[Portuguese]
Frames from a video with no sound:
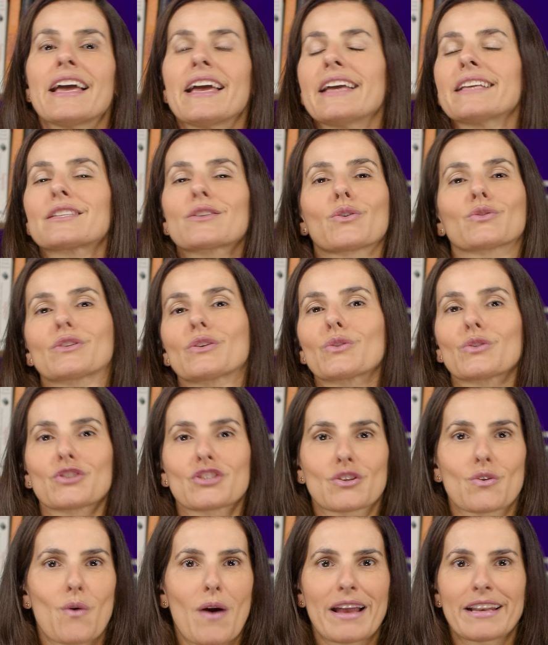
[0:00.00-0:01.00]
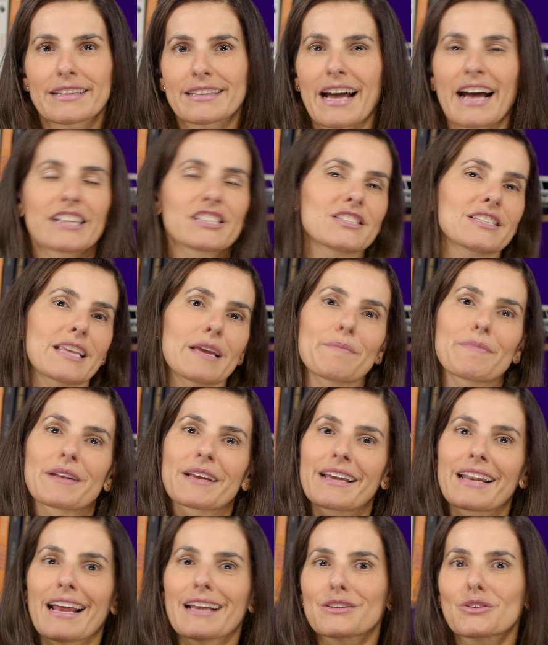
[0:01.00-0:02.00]
esse conteúdo de qualidade, sempre
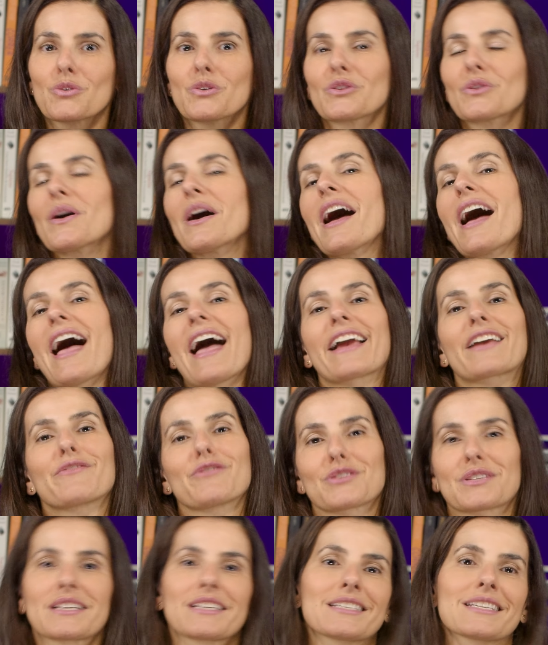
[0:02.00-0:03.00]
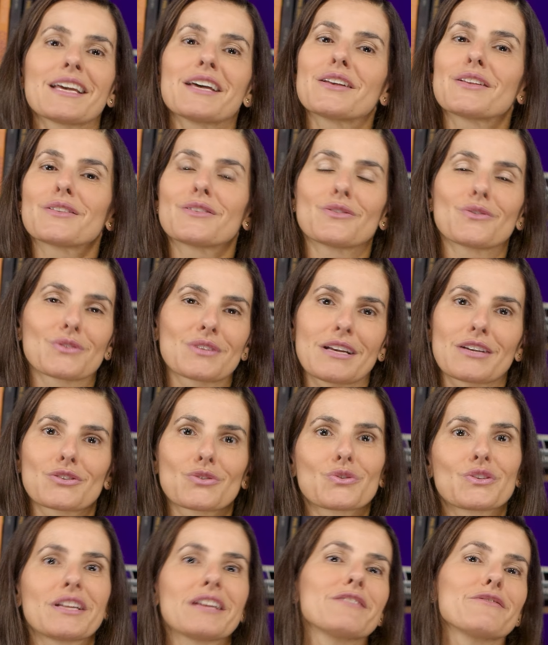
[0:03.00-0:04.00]
gratuito, é que vocês nos
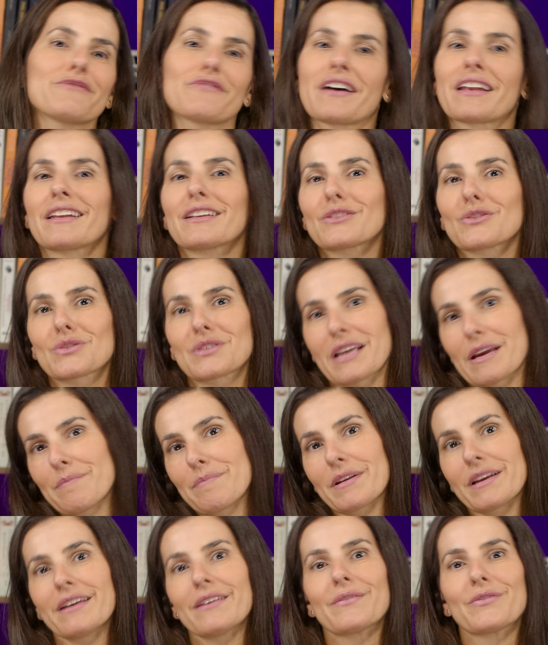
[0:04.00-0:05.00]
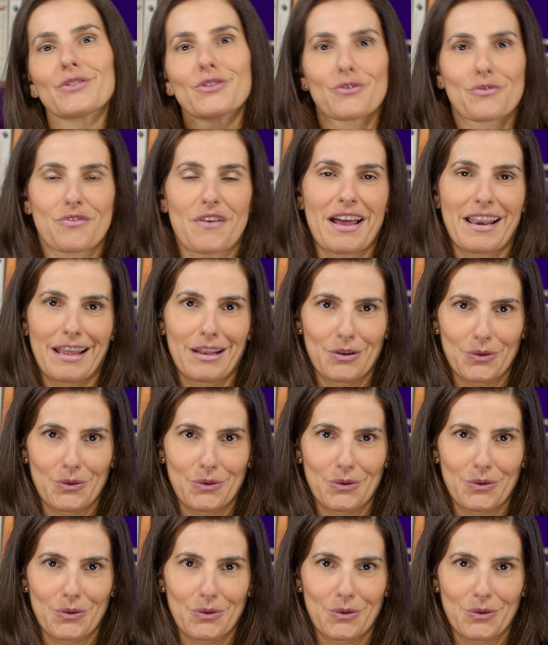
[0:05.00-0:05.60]
ajudem falando sempre do Fala